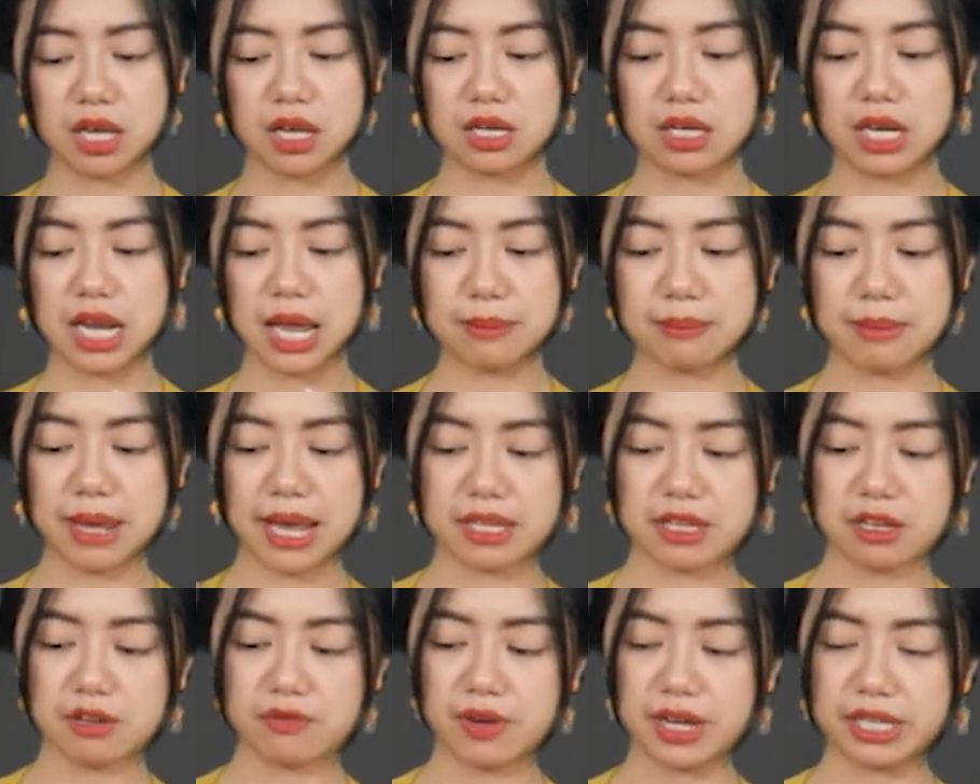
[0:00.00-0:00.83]
Lên men
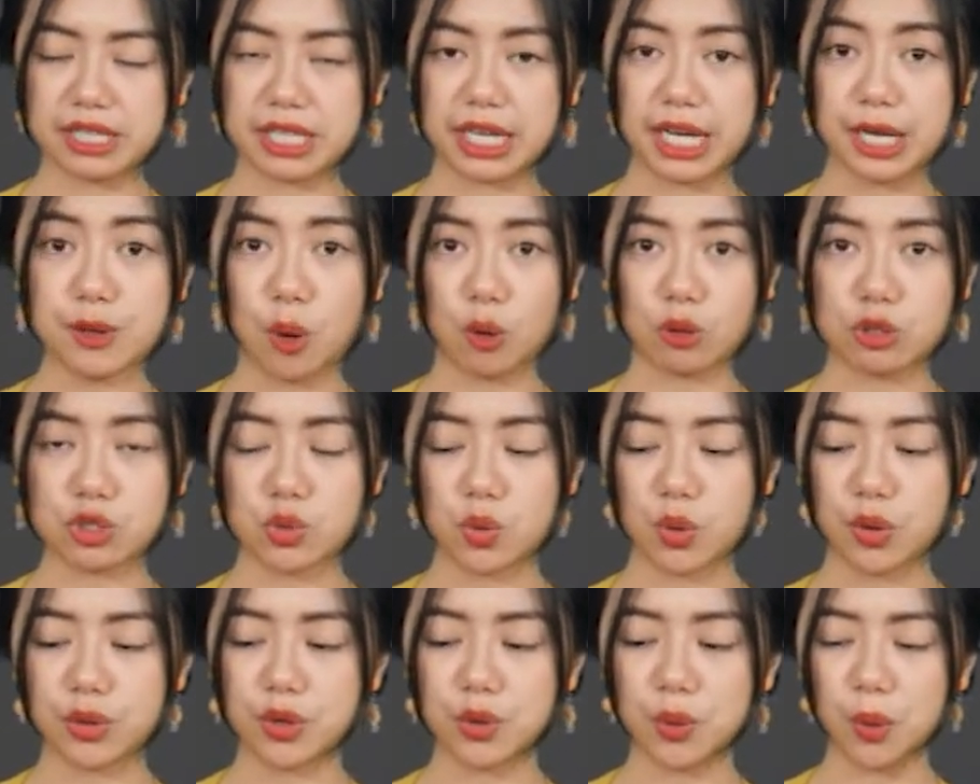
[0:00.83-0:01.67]
như vậy thì cái độ
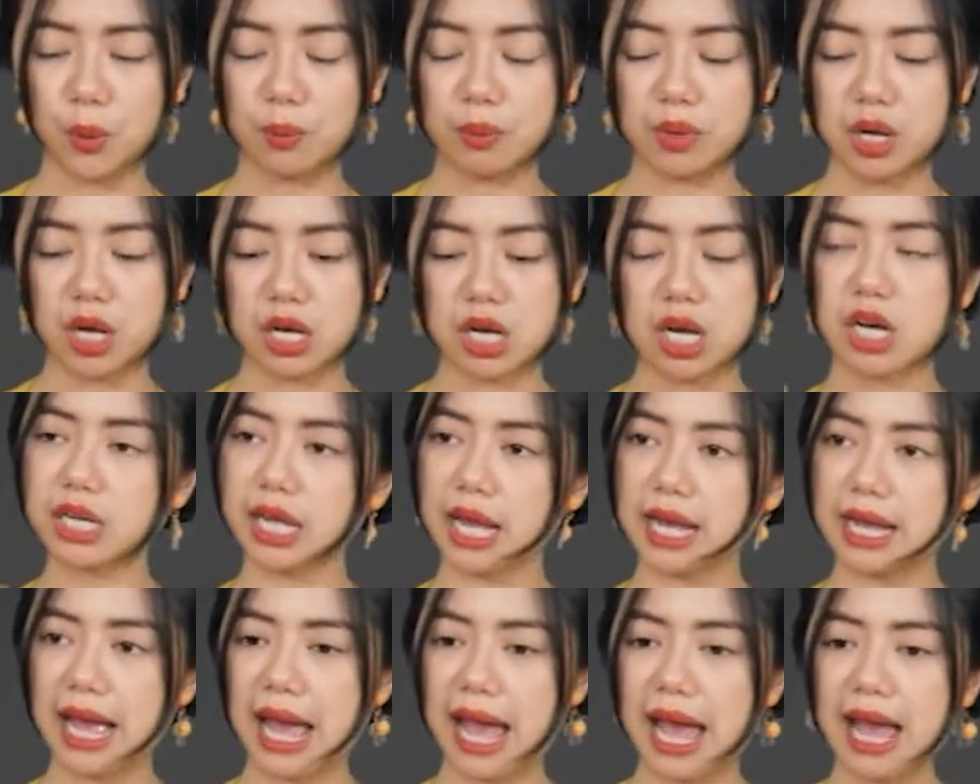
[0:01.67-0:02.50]
chua nó cũng ờ, hơi
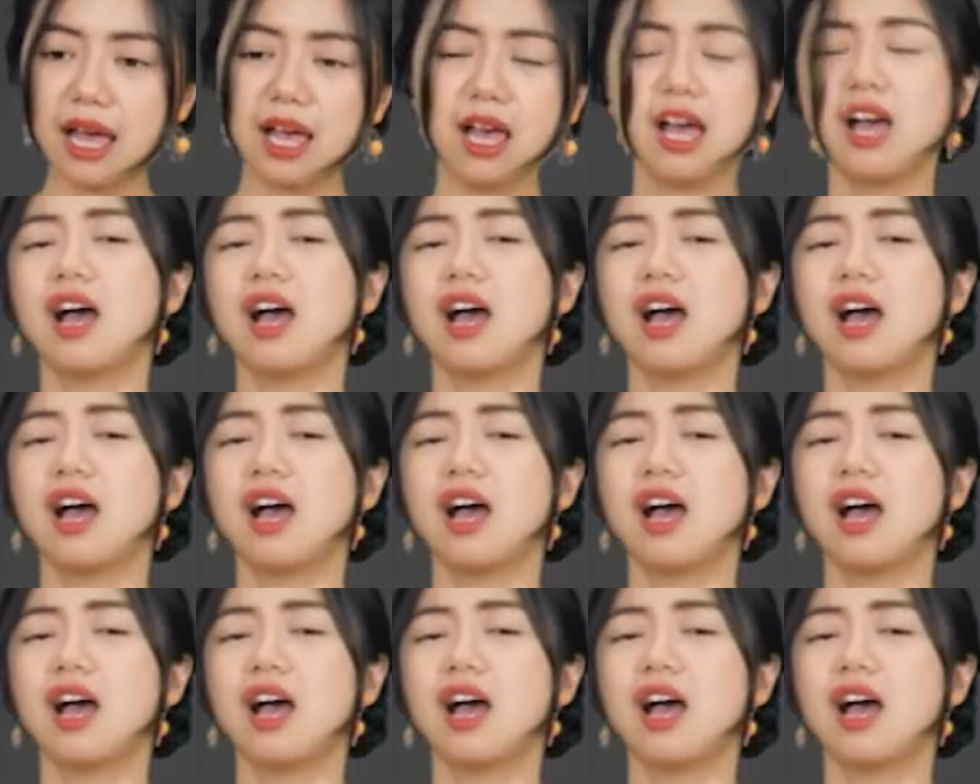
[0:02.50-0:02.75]
khá khá